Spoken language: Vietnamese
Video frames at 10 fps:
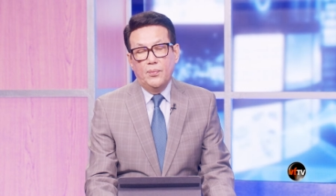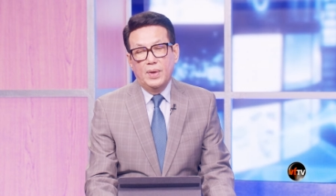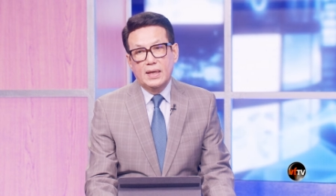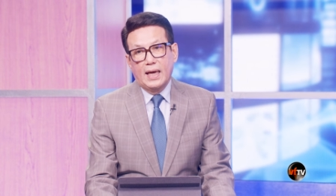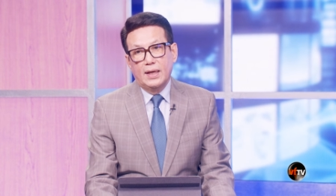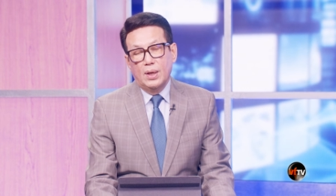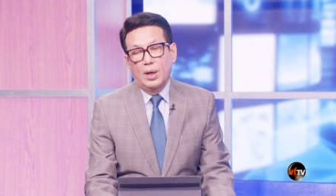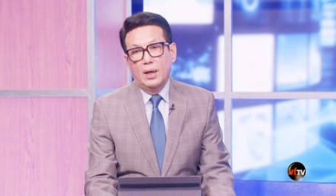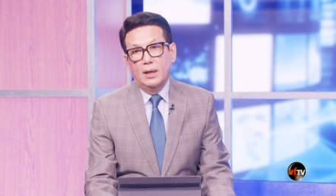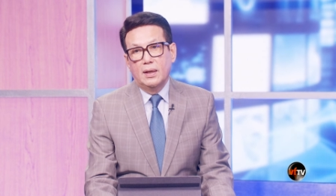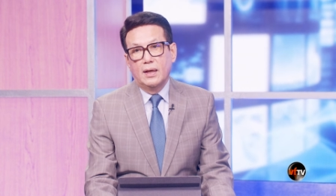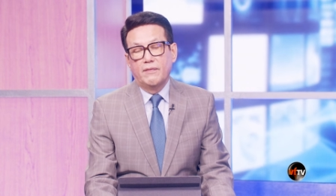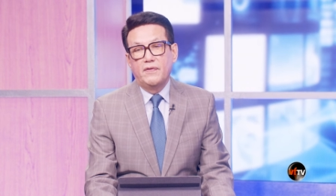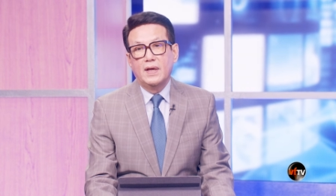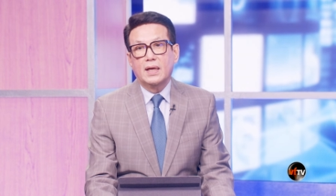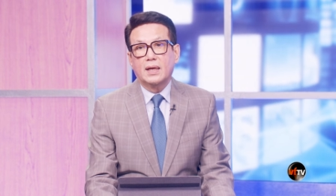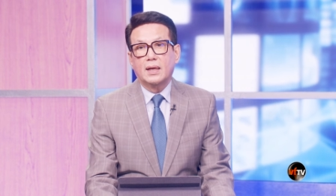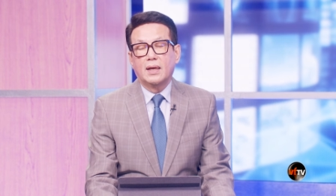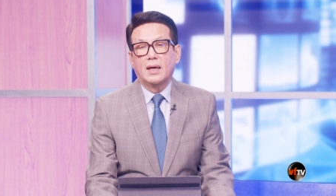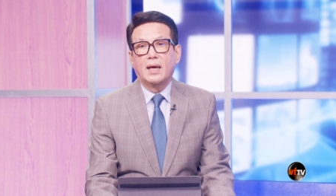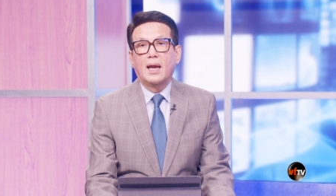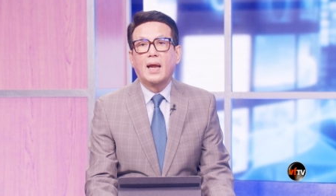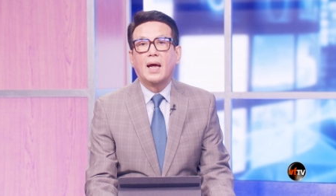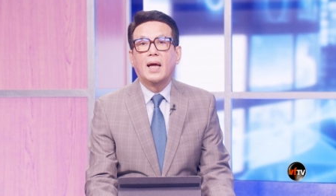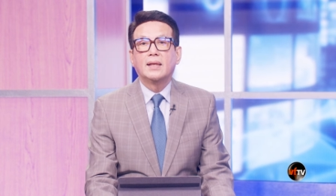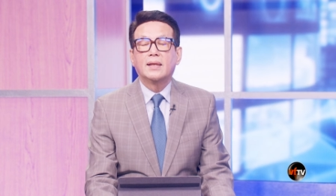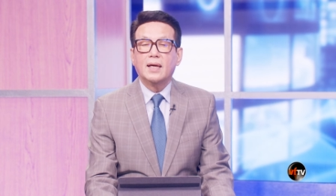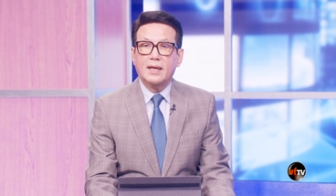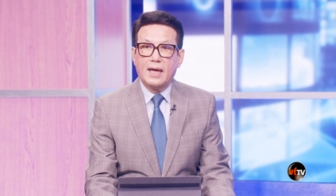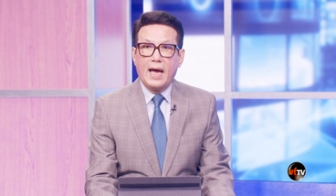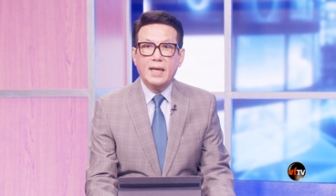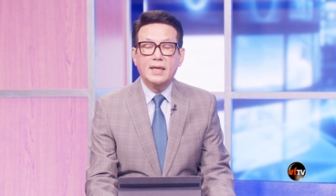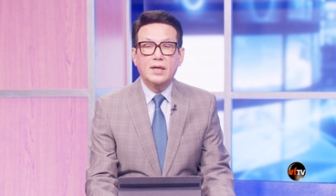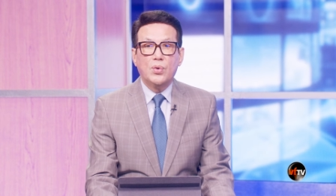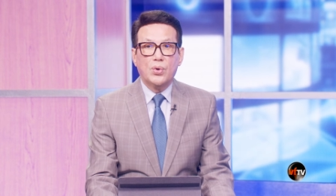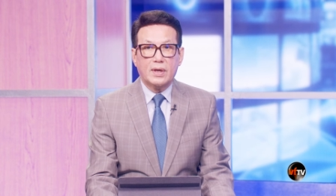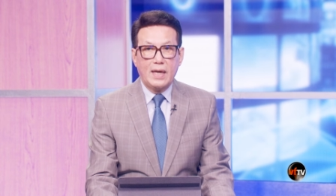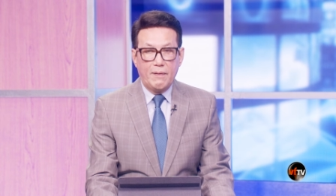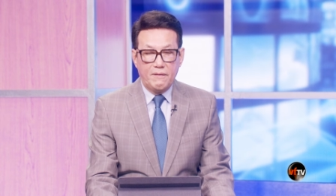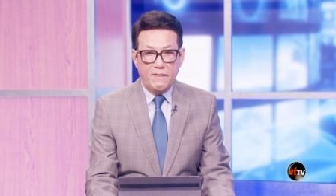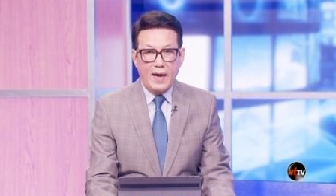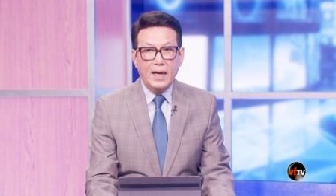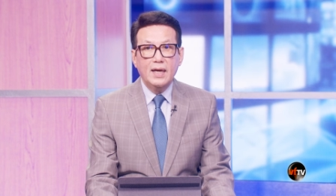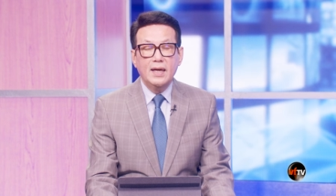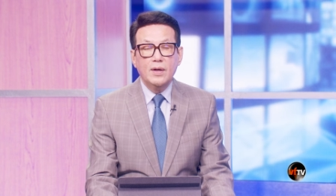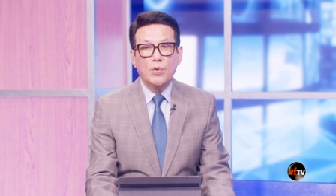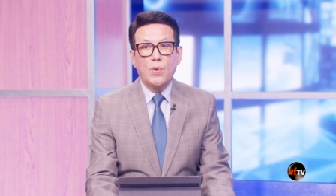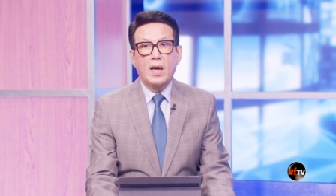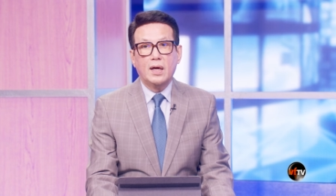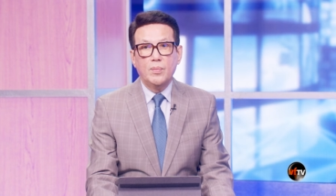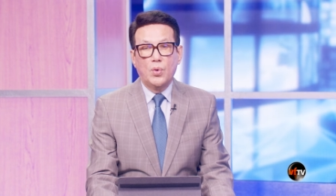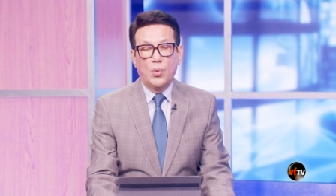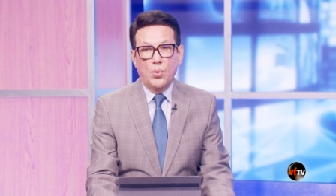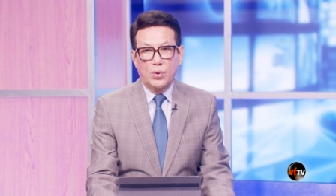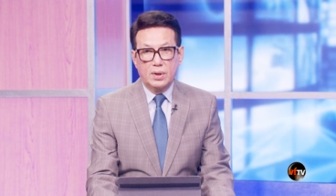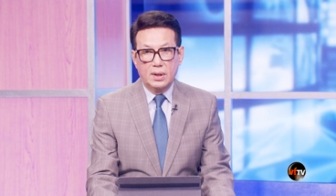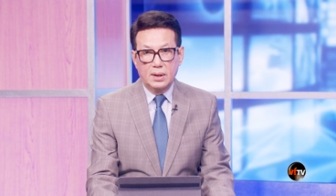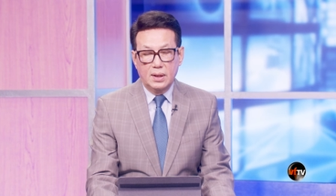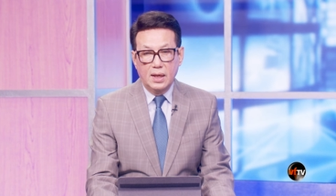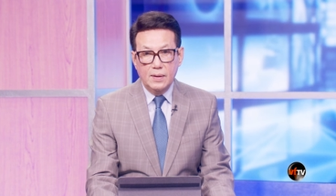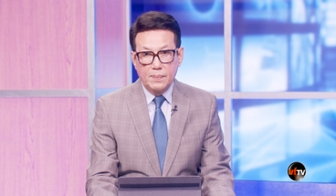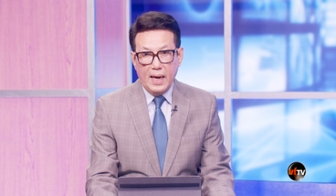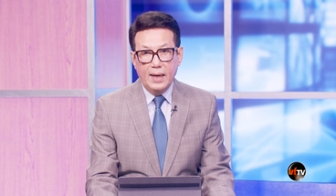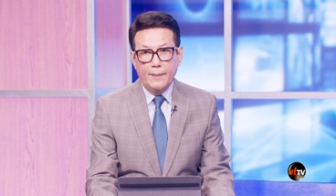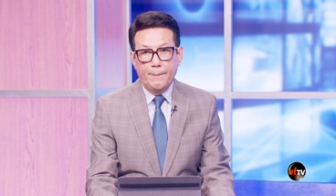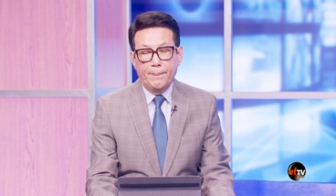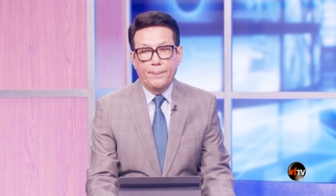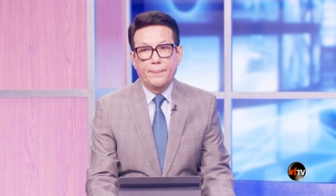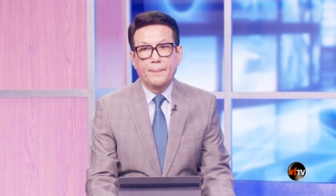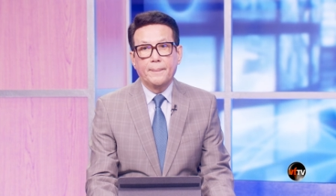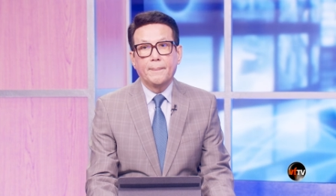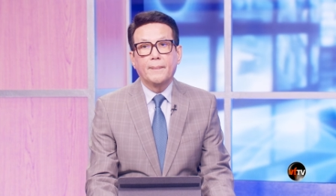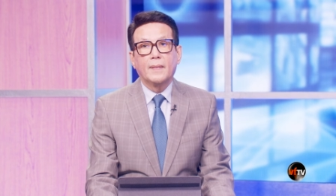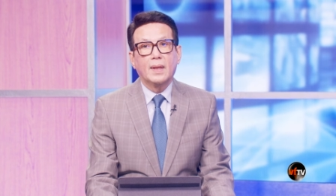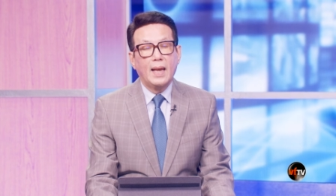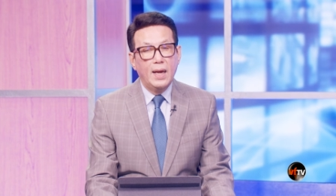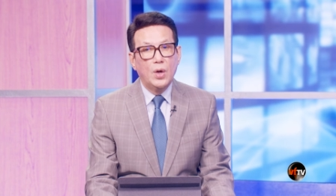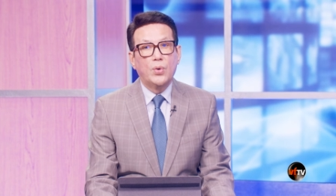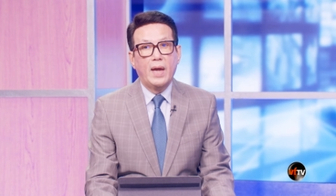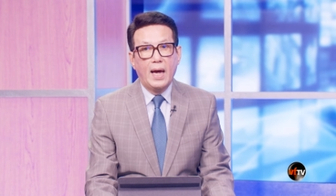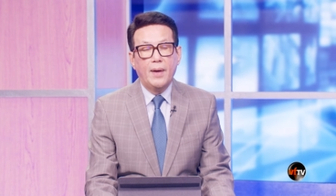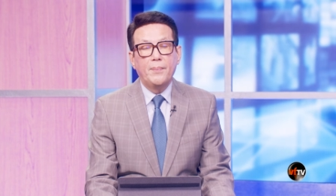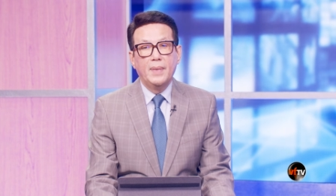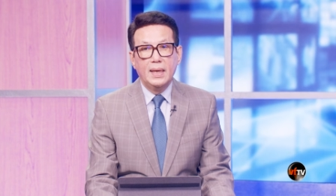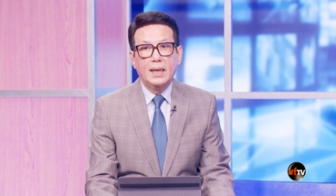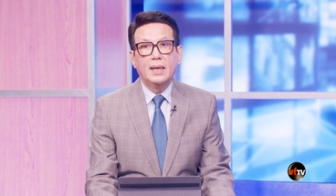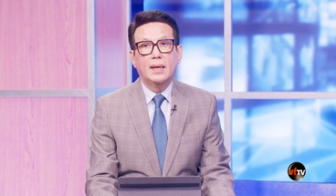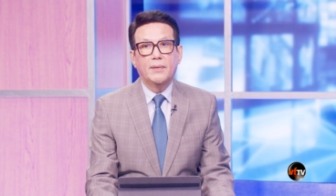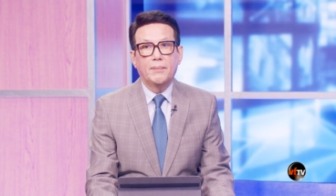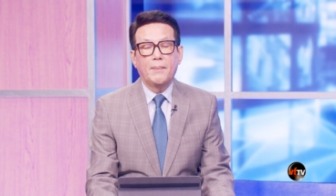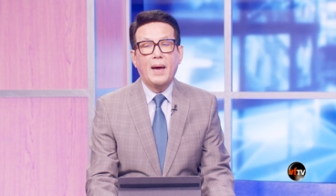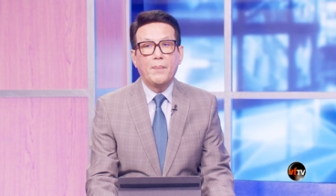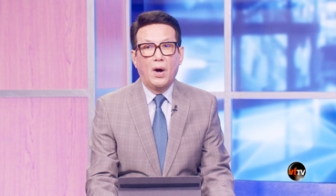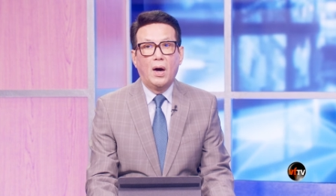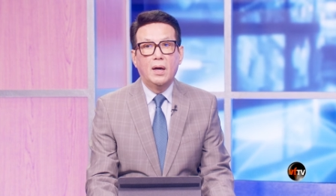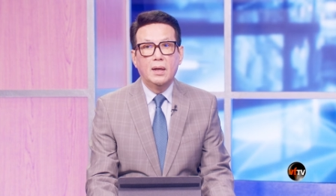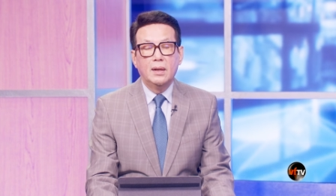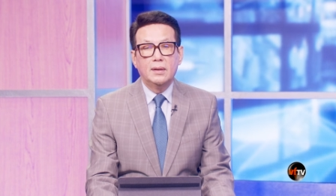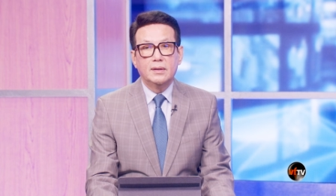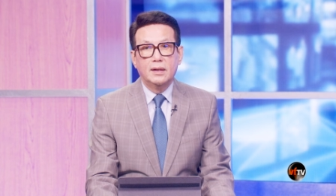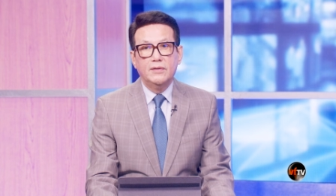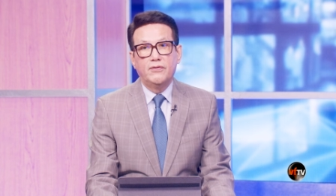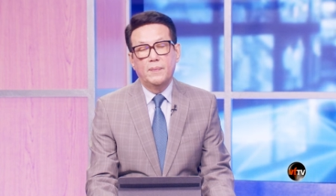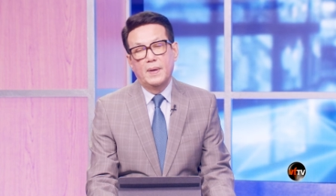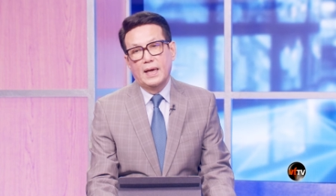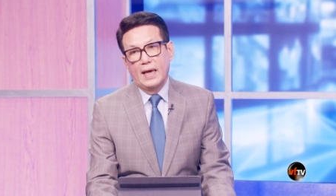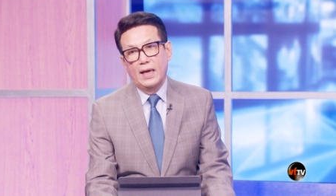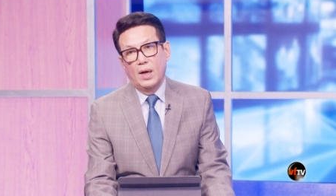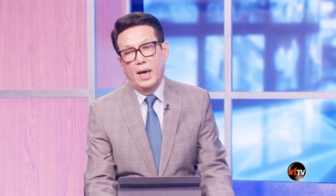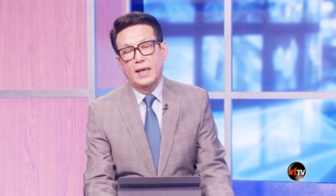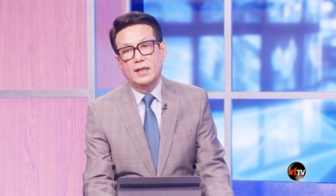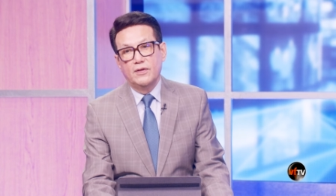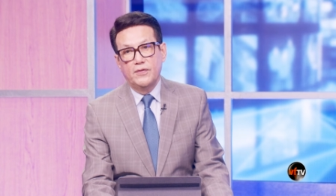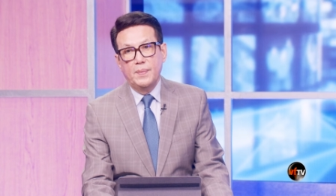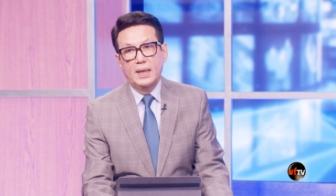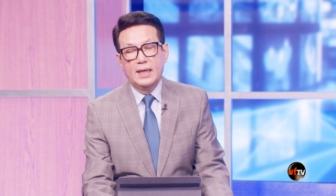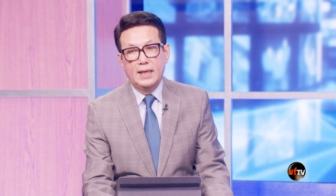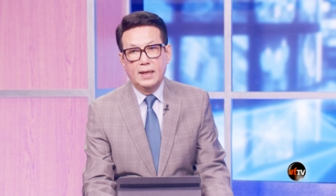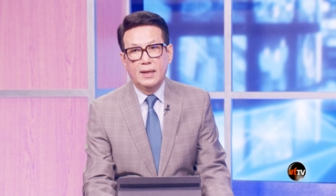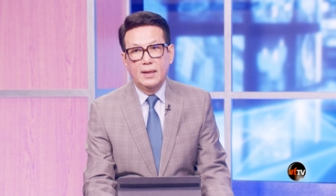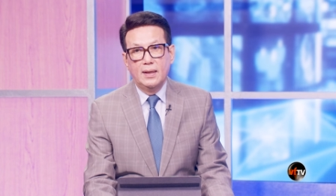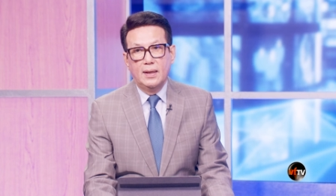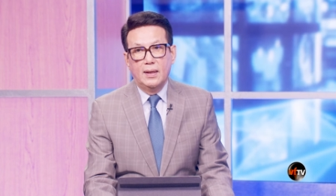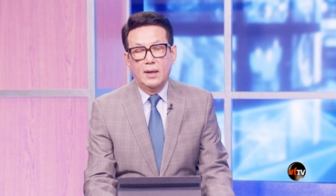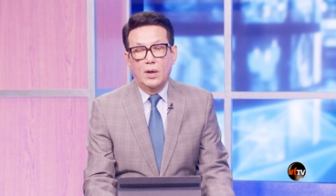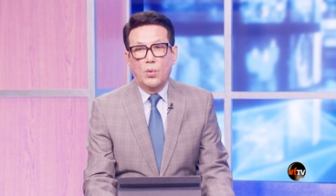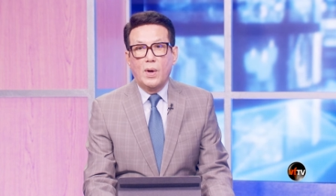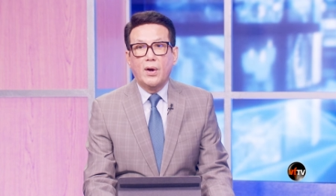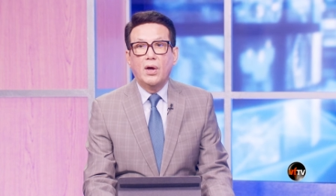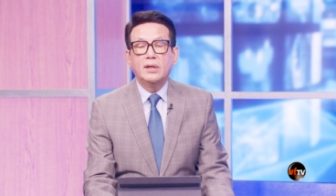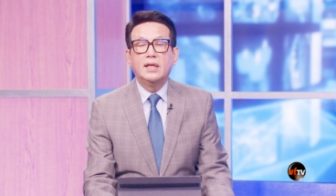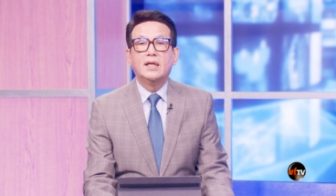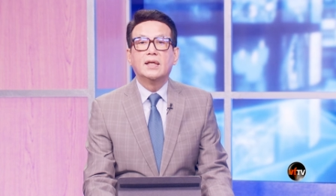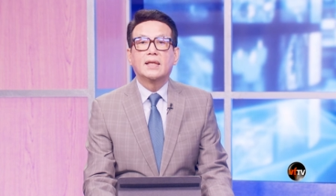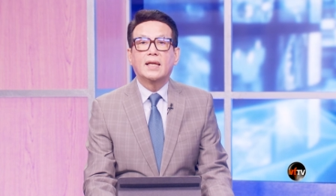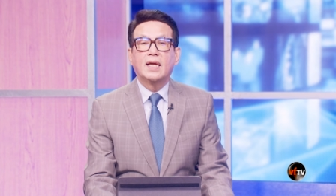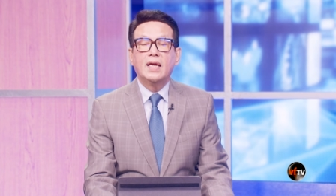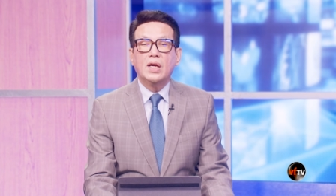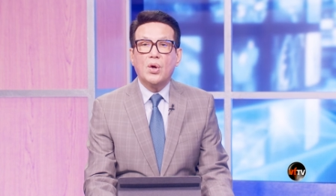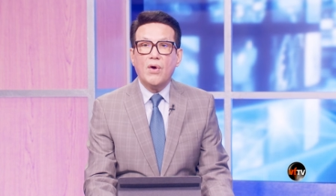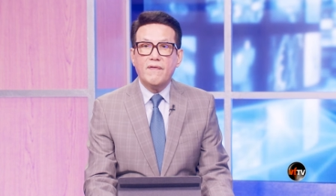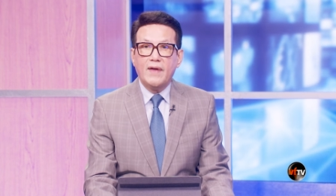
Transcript: bên cạnh đó là việc là tất cả những cuộc đàm phán liên quan đến một cuộc ngưng bắn đều đã bị bác bỏ từ phía bên này hay từ phía bên kia qua đó thì người ta thấy có